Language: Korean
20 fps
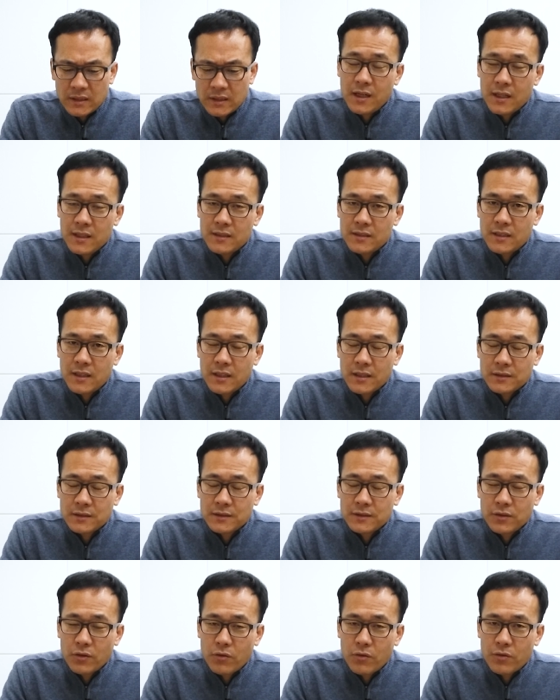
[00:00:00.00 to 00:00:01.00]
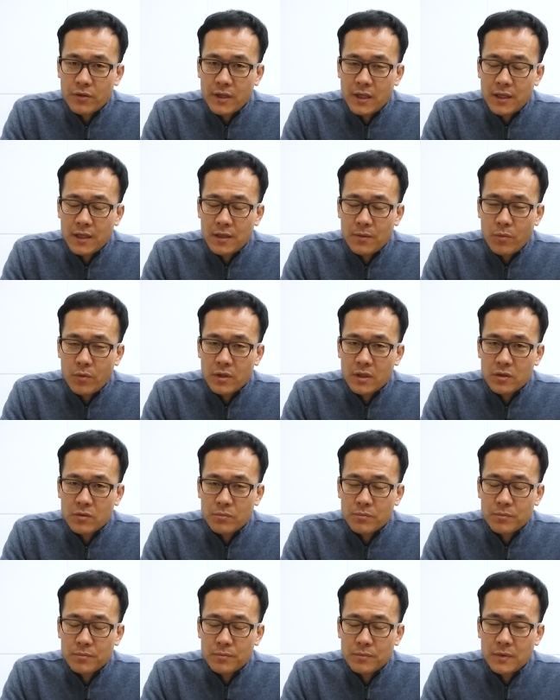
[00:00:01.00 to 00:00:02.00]
약간 그러니까 이제 그 여론에 일본이
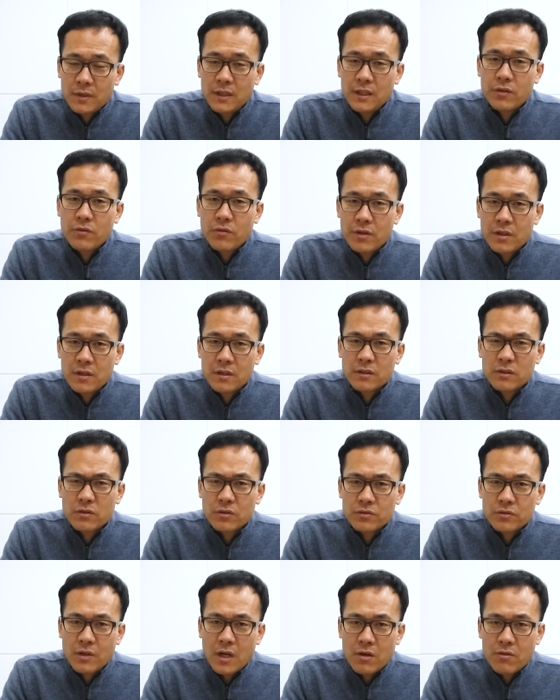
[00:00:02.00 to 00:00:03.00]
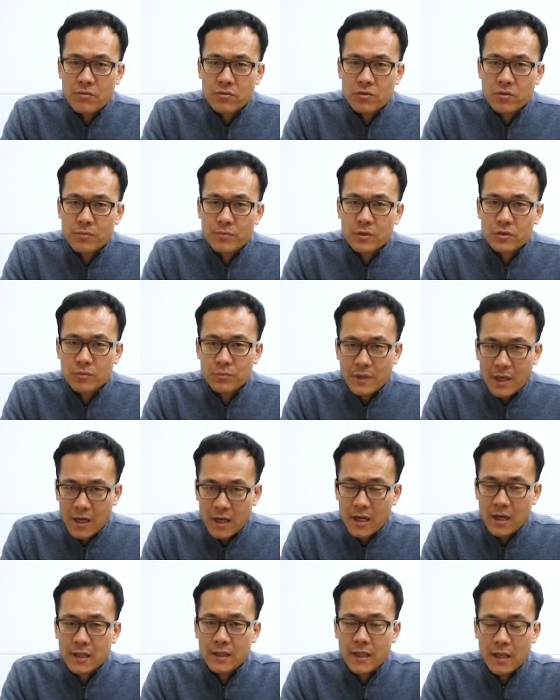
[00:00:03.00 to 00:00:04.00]
좀 밀리고 있는 거죠. 한국 정부가 좀
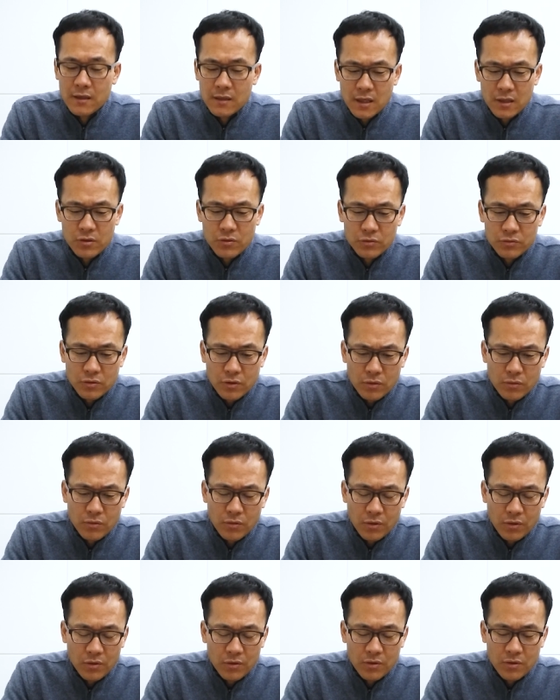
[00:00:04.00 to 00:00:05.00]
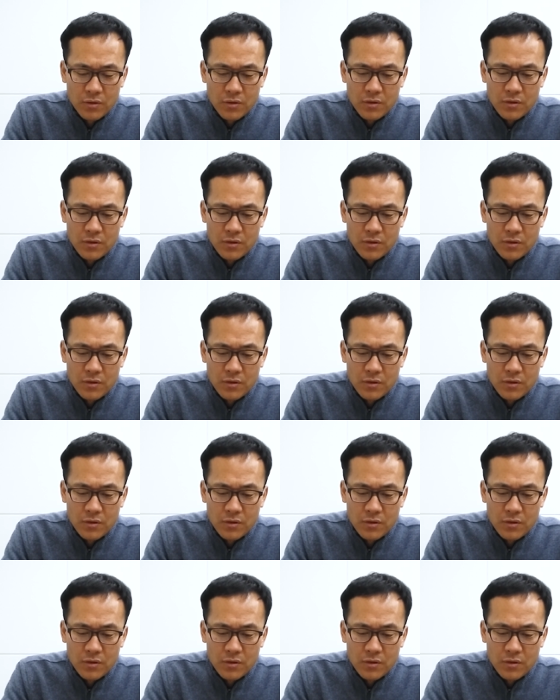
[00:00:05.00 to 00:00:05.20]
강하게 대응하는 것도 있고,